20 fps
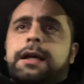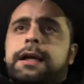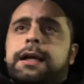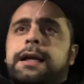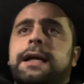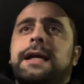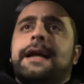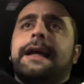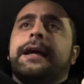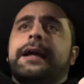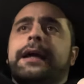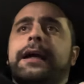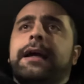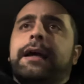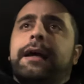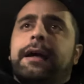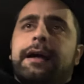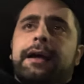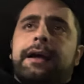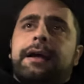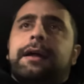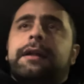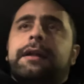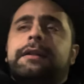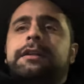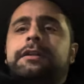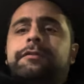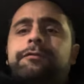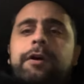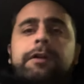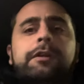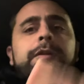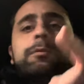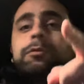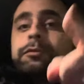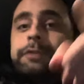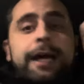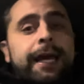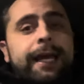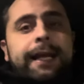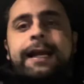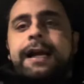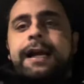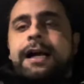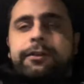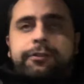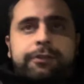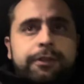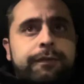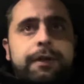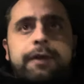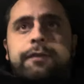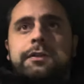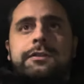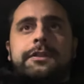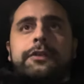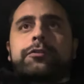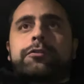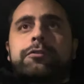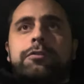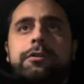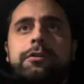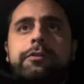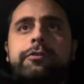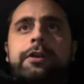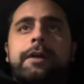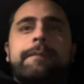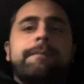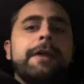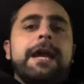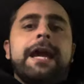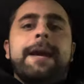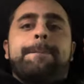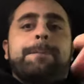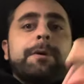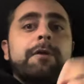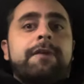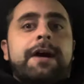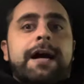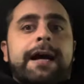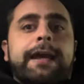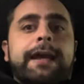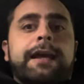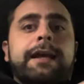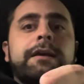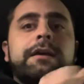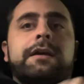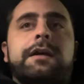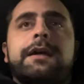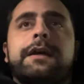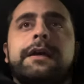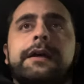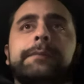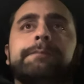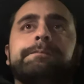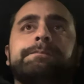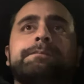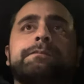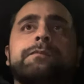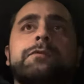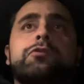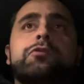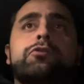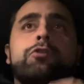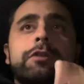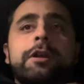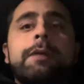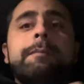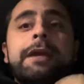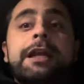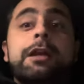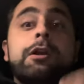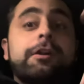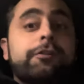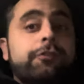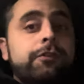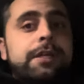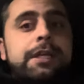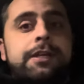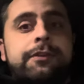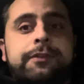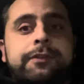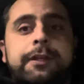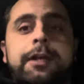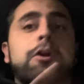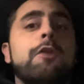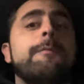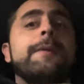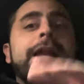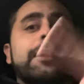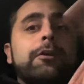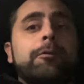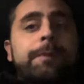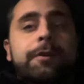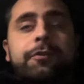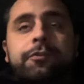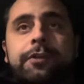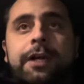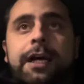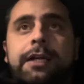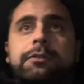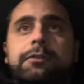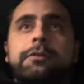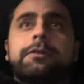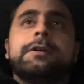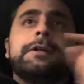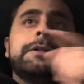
eh, di far debuttare Craster per la volta scorsa e provare ehm, Scognamillo a sinistra, come l'anno passato.